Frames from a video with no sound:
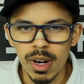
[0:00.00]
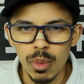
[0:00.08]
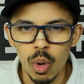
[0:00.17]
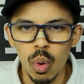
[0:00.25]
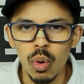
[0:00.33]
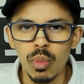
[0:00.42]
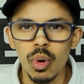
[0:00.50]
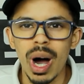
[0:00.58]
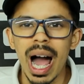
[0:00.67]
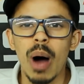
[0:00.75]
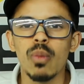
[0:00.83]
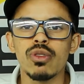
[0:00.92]
vamos
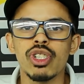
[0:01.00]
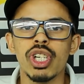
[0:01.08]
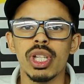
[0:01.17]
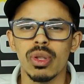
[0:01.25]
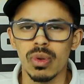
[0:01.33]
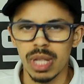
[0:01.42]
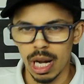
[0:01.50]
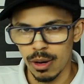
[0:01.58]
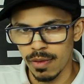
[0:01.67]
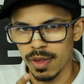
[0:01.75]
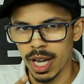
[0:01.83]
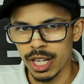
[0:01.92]
rumo ao título, tá
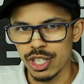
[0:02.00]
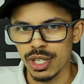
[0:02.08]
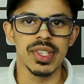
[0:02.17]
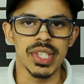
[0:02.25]
confiante?